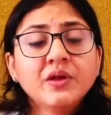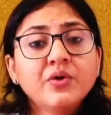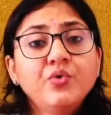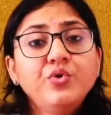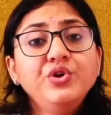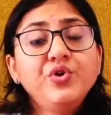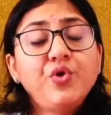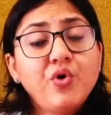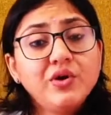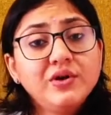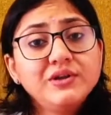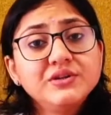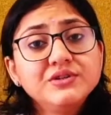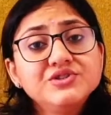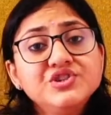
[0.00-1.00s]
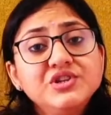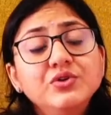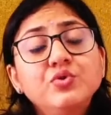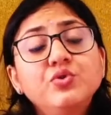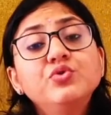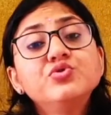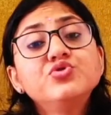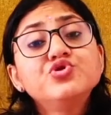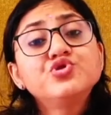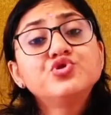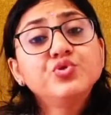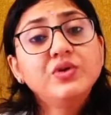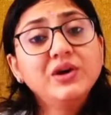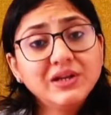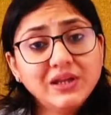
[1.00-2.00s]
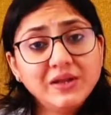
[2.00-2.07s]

कोई और जिनको शुगर